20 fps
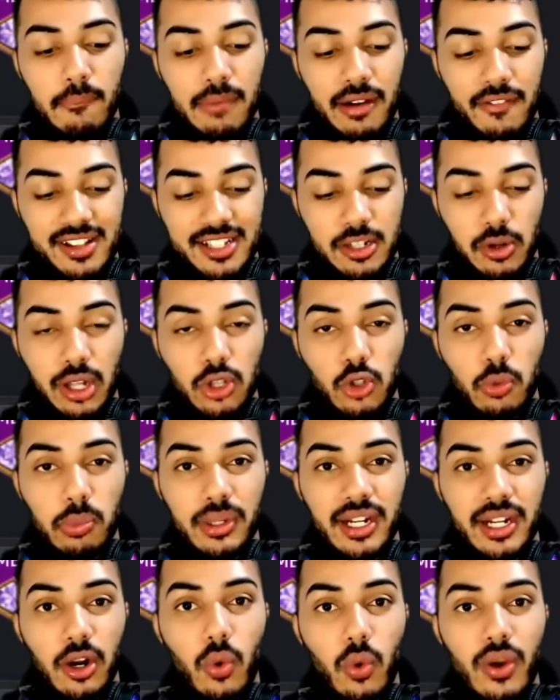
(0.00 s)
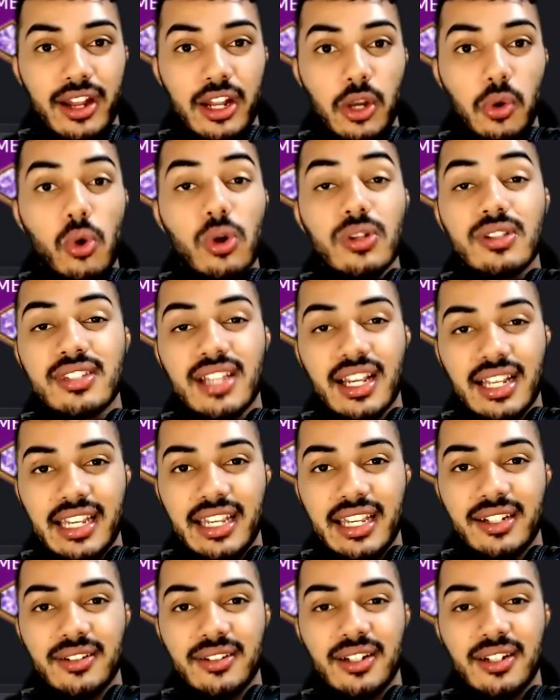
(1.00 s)
a fazer uma duplinha com ele e com outro
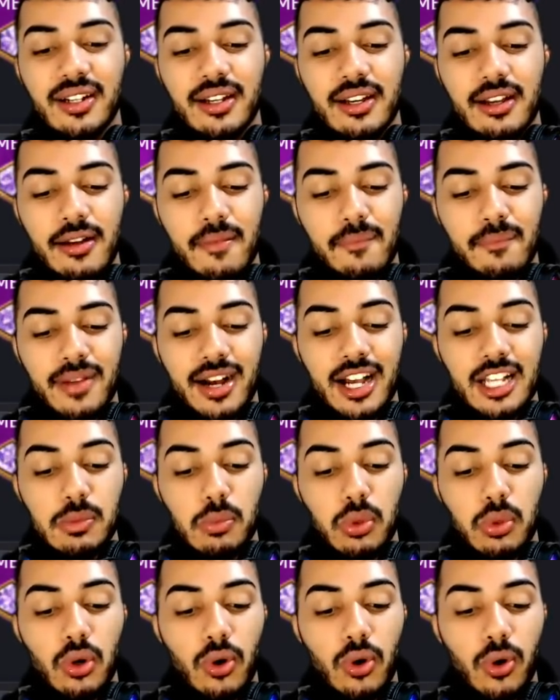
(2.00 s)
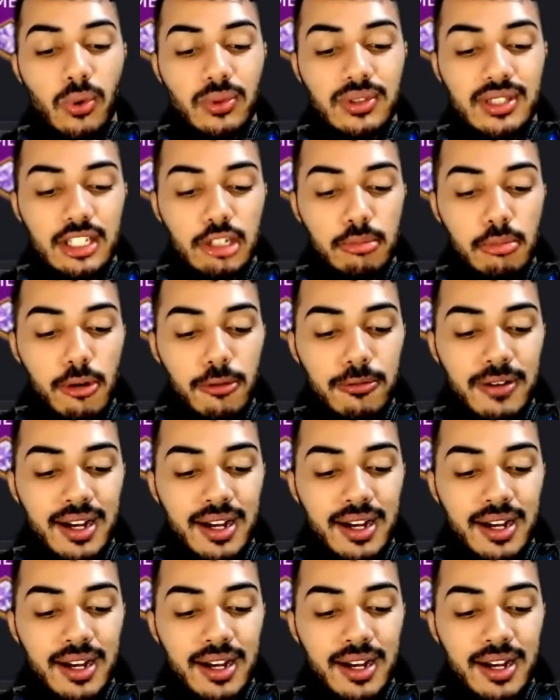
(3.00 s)
zagueiro. Mas por conta do meu